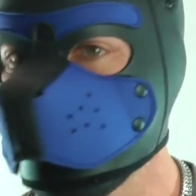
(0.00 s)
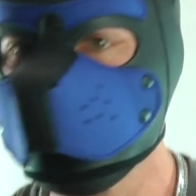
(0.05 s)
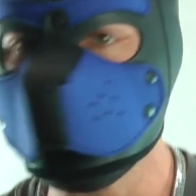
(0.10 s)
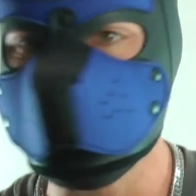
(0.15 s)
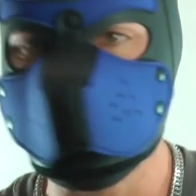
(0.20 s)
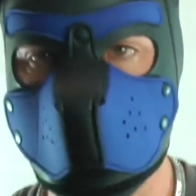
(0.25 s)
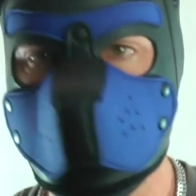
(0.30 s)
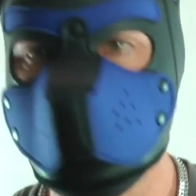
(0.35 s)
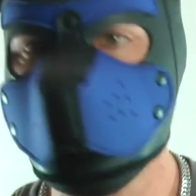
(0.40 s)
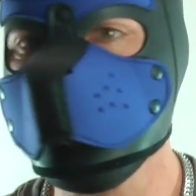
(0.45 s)
在
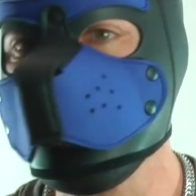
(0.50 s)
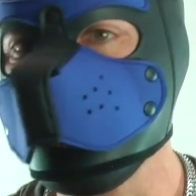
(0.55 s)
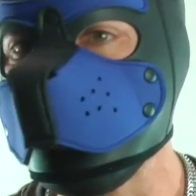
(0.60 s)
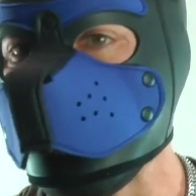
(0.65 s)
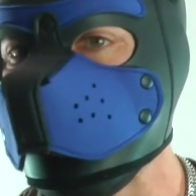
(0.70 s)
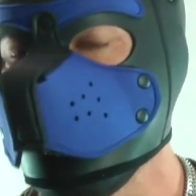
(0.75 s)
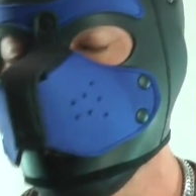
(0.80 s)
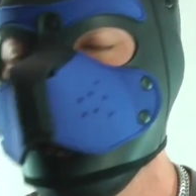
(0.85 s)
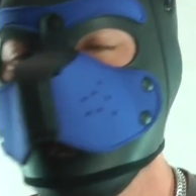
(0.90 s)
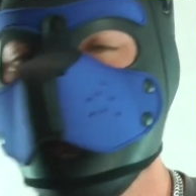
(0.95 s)
很多
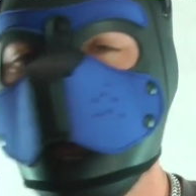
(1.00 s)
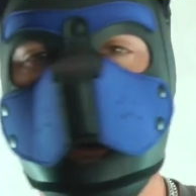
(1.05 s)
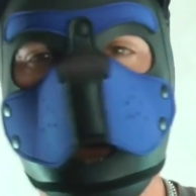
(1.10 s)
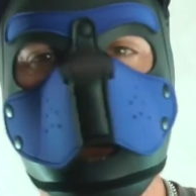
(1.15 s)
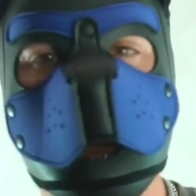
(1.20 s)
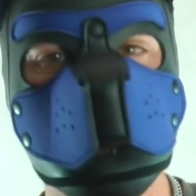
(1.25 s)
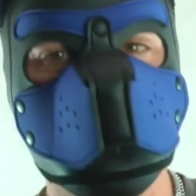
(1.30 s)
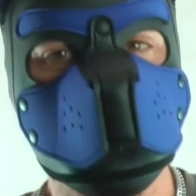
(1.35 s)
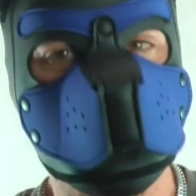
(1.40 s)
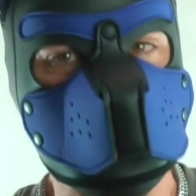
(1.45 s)
方面
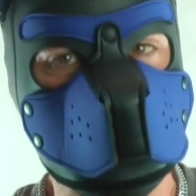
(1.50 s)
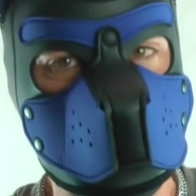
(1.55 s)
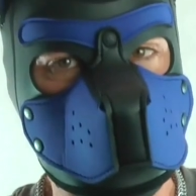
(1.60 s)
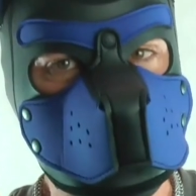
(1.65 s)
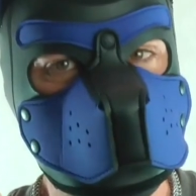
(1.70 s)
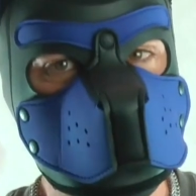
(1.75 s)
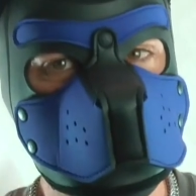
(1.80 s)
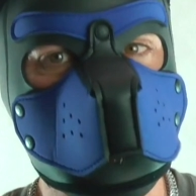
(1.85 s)
使用，